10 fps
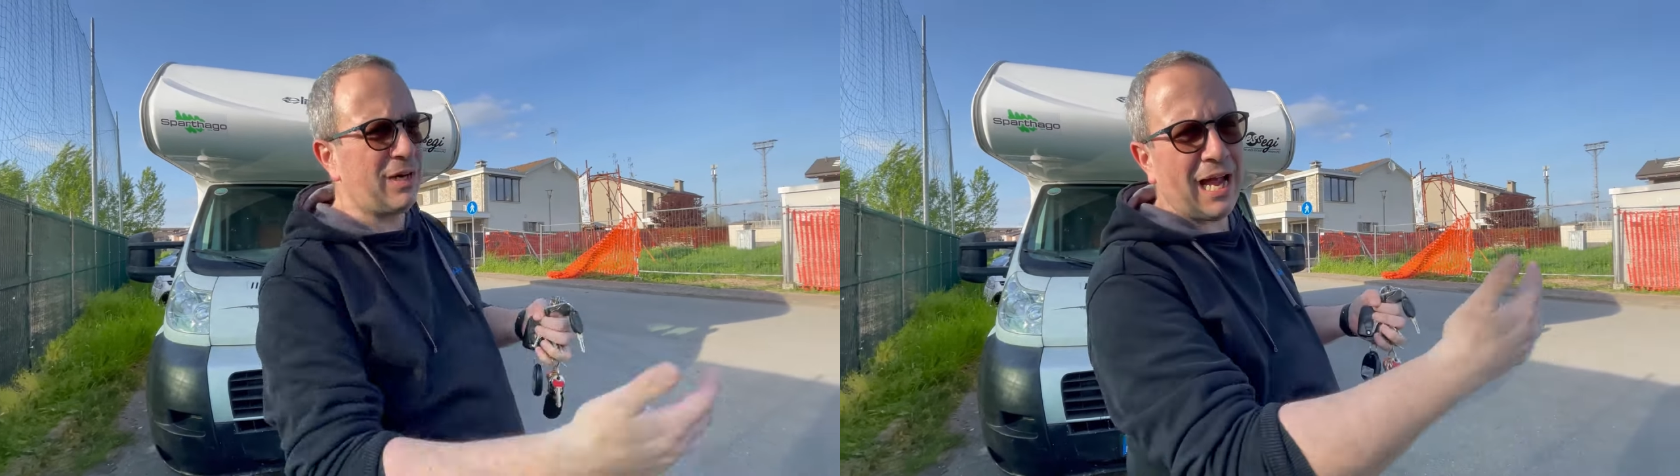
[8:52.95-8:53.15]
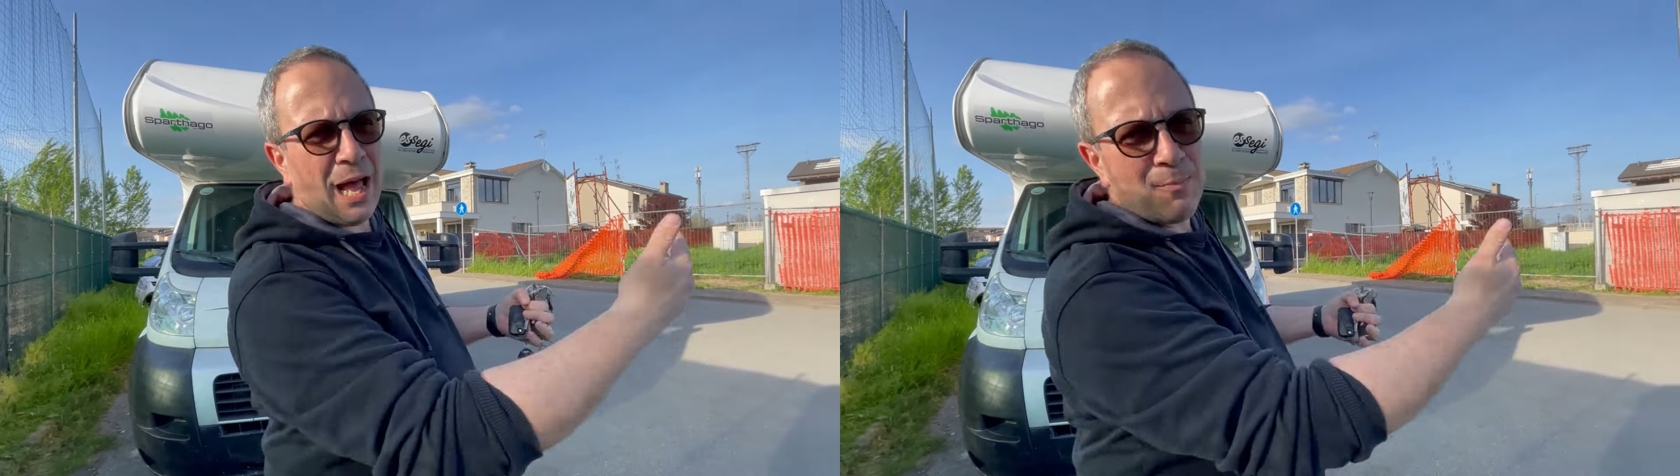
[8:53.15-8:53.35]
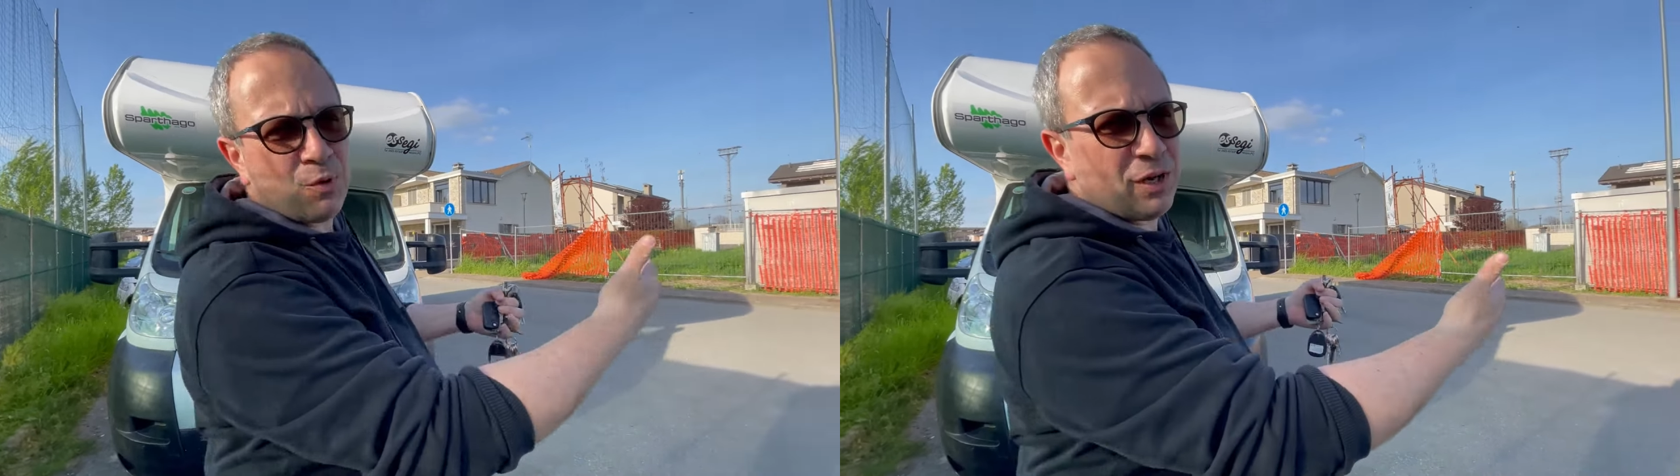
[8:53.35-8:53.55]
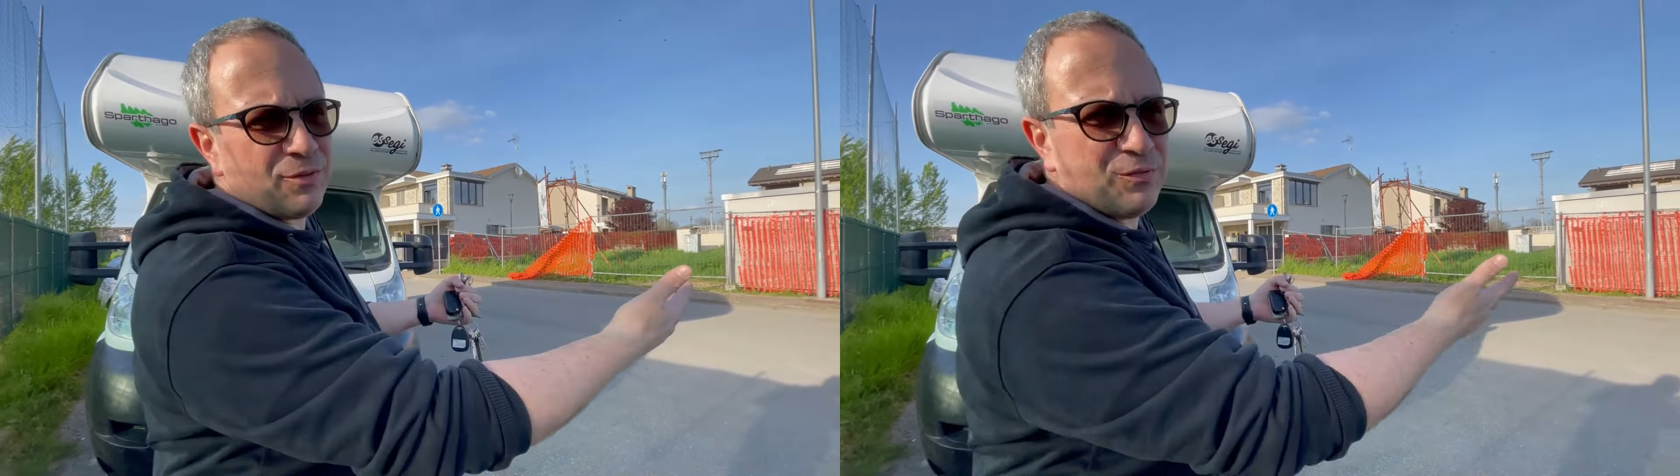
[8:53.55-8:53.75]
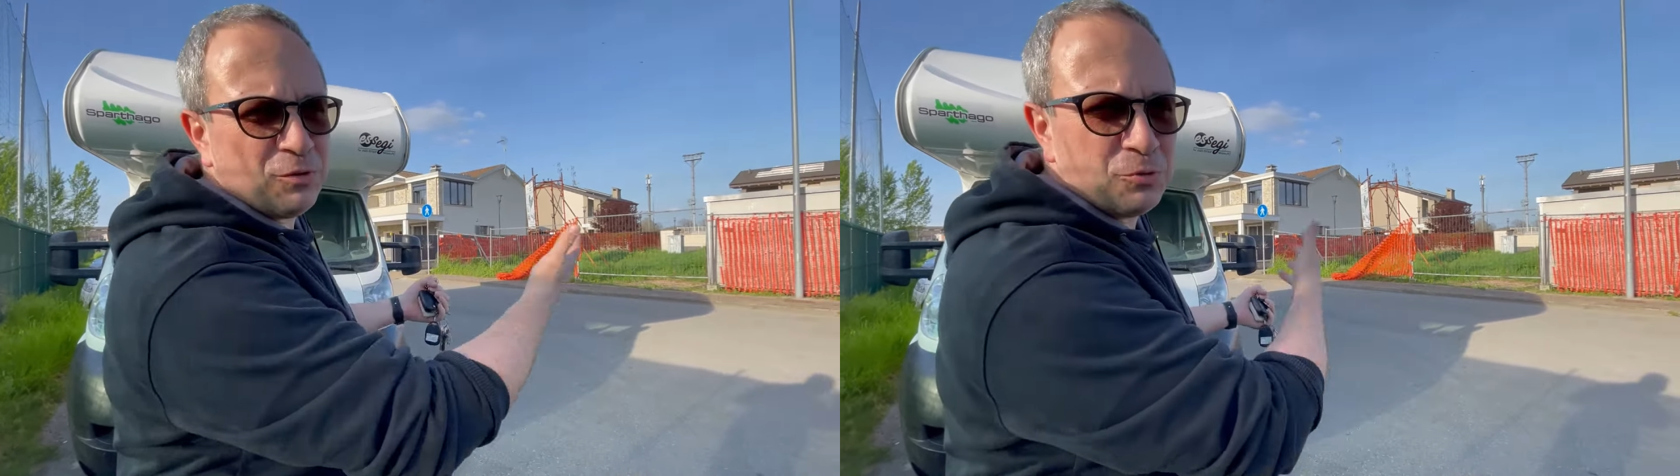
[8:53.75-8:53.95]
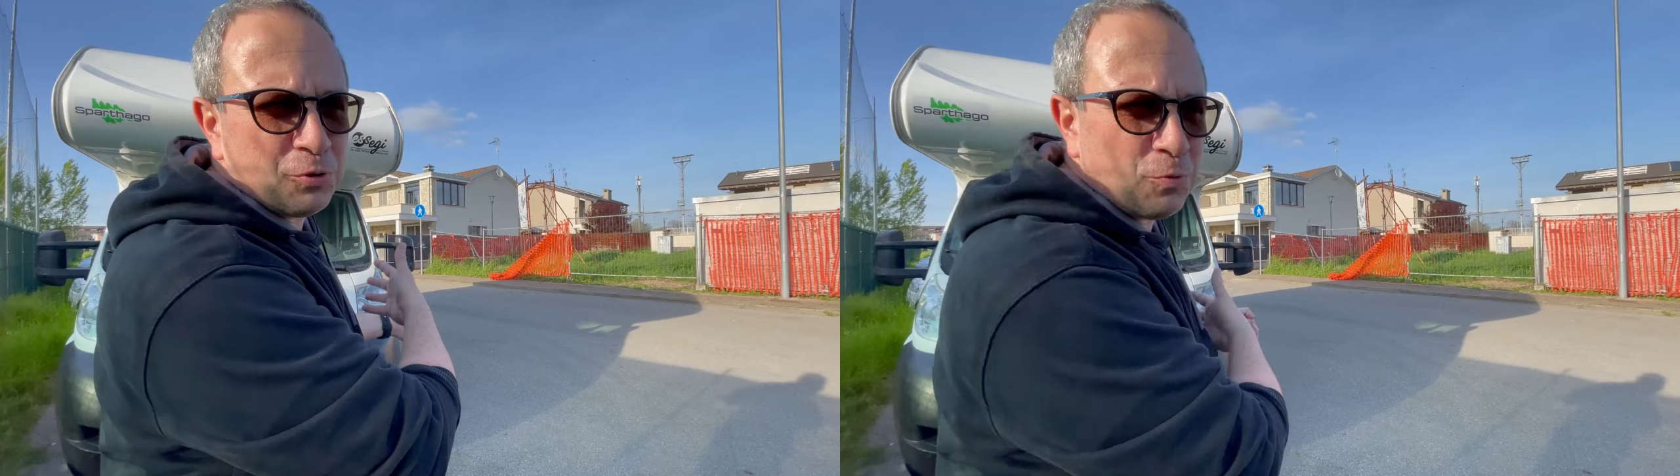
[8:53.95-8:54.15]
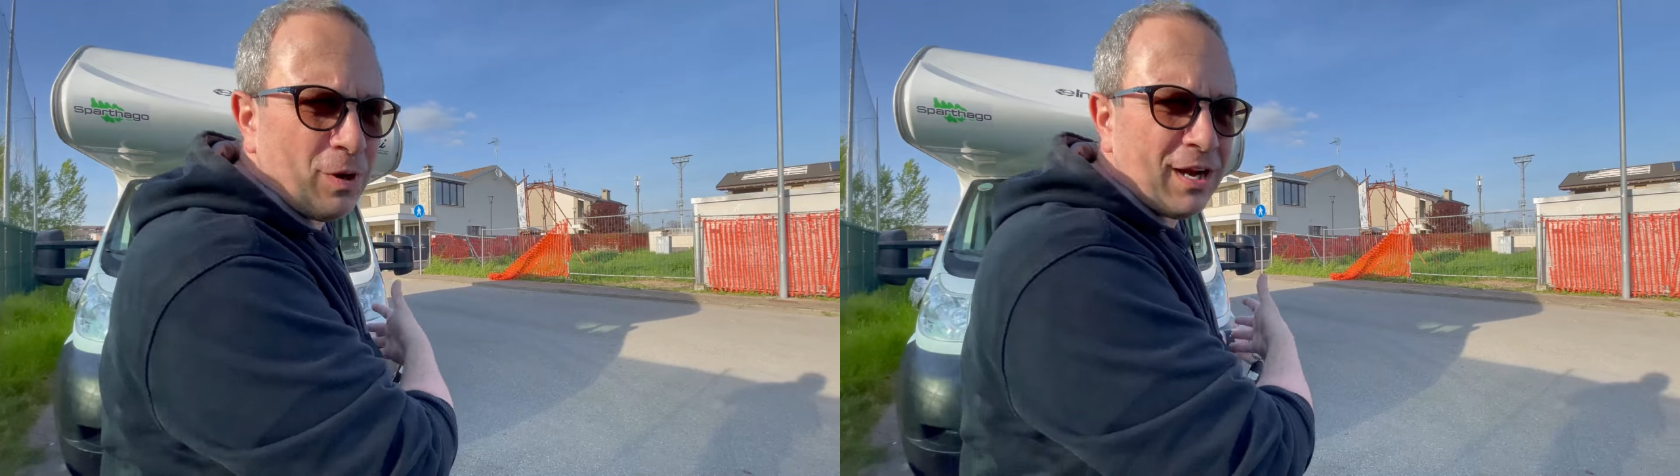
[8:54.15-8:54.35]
camion che è venuto qua a